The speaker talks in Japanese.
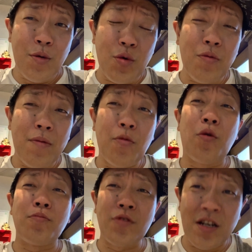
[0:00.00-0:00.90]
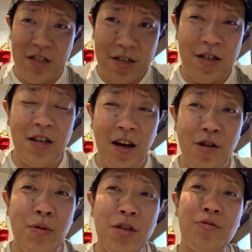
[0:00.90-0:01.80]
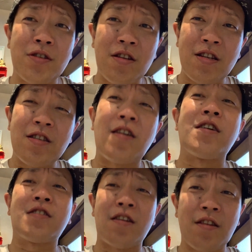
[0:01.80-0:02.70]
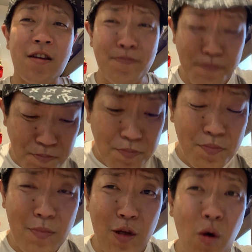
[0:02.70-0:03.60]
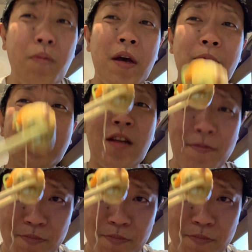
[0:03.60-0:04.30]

これはもう昔アルバイトしてた居酒屋さんで覚えました